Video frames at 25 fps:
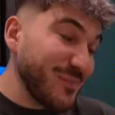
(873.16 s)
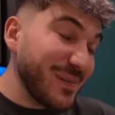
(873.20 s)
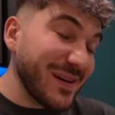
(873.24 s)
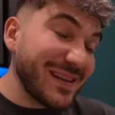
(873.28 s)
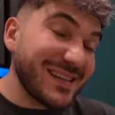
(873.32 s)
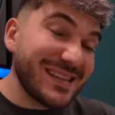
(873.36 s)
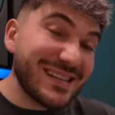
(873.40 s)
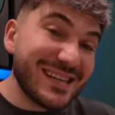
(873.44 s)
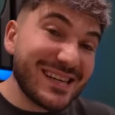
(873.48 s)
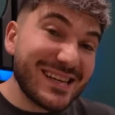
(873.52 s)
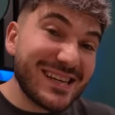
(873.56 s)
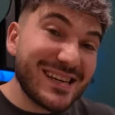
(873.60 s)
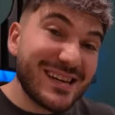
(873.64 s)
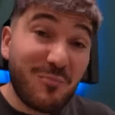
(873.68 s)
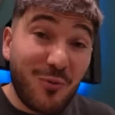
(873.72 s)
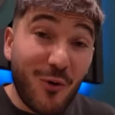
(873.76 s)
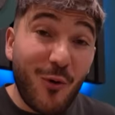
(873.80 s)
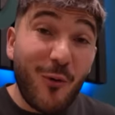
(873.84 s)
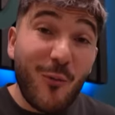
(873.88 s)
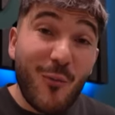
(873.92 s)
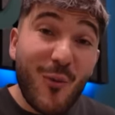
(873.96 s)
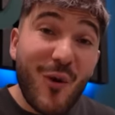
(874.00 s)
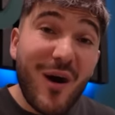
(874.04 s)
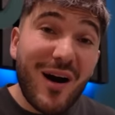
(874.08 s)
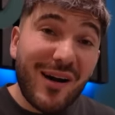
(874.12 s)
passer,
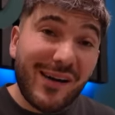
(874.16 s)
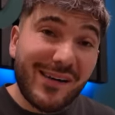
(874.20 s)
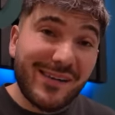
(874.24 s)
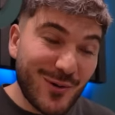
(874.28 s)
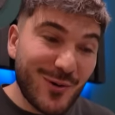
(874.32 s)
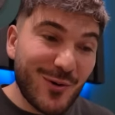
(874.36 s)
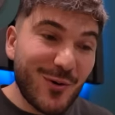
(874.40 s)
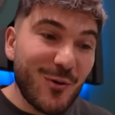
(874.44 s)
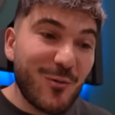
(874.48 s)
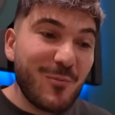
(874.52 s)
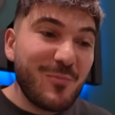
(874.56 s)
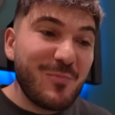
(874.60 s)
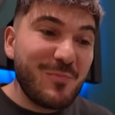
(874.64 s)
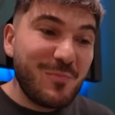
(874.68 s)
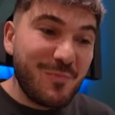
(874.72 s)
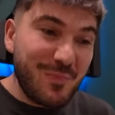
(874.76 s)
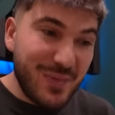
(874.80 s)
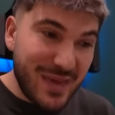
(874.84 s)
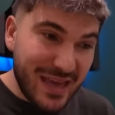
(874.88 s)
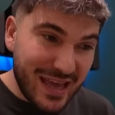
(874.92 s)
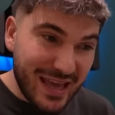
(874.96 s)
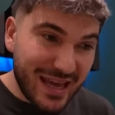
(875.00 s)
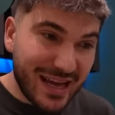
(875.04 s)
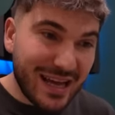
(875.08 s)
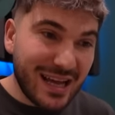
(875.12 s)
pour moi, au
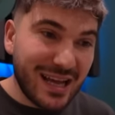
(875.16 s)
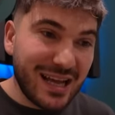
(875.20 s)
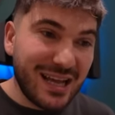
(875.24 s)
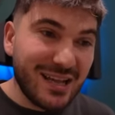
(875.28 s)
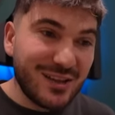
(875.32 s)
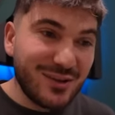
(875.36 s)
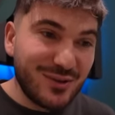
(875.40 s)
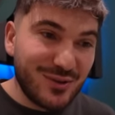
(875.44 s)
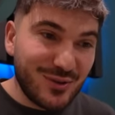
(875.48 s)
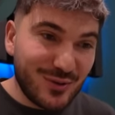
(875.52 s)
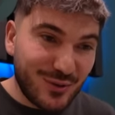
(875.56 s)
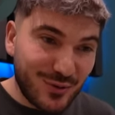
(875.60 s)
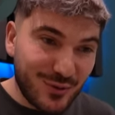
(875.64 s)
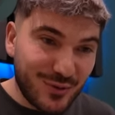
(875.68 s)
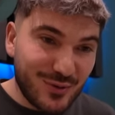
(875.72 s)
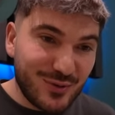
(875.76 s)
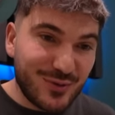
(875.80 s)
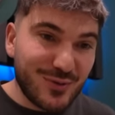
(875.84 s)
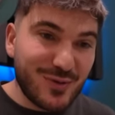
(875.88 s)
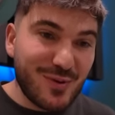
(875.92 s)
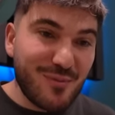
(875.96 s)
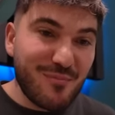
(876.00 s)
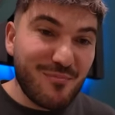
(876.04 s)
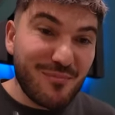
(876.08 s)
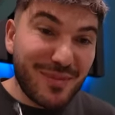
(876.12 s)
pire truc
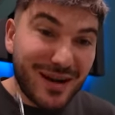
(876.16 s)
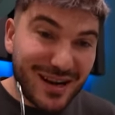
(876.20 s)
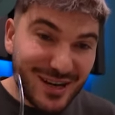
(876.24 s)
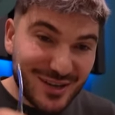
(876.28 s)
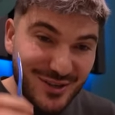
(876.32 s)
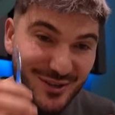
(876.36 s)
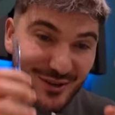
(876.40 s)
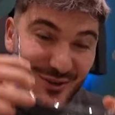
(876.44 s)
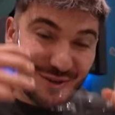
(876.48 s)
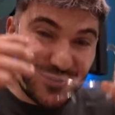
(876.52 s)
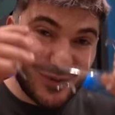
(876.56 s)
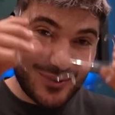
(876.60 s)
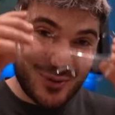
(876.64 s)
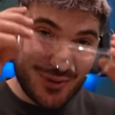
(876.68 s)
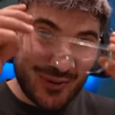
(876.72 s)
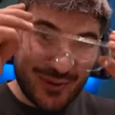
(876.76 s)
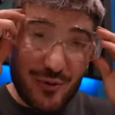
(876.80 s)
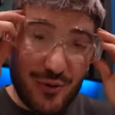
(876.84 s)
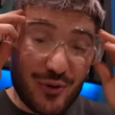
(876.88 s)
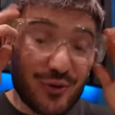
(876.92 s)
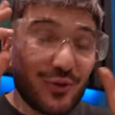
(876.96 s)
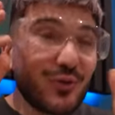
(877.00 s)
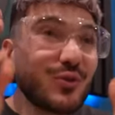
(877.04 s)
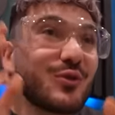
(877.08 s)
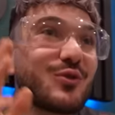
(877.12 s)
malchanceux.
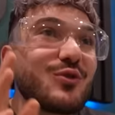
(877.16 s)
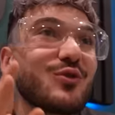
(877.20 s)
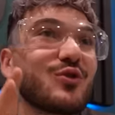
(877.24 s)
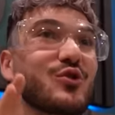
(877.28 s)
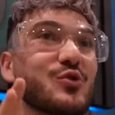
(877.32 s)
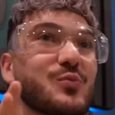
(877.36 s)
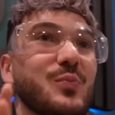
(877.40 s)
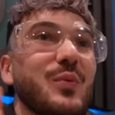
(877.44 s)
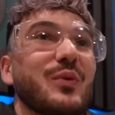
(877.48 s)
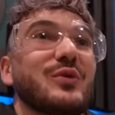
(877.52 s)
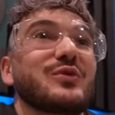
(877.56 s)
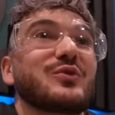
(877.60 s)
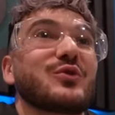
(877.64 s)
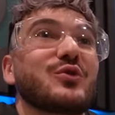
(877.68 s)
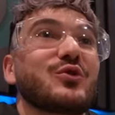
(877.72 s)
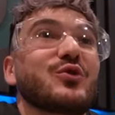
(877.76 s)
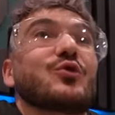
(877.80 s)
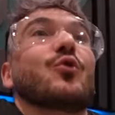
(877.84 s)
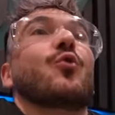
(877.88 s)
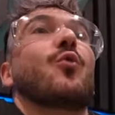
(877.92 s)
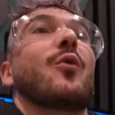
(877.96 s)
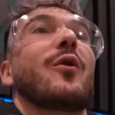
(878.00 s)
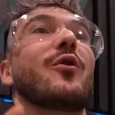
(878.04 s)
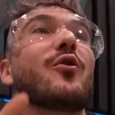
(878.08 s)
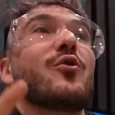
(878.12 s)
Le truc que je pense que je
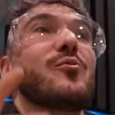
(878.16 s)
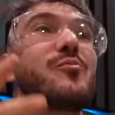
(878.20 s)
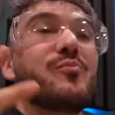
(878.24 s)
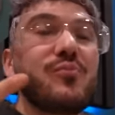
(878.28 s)
crois le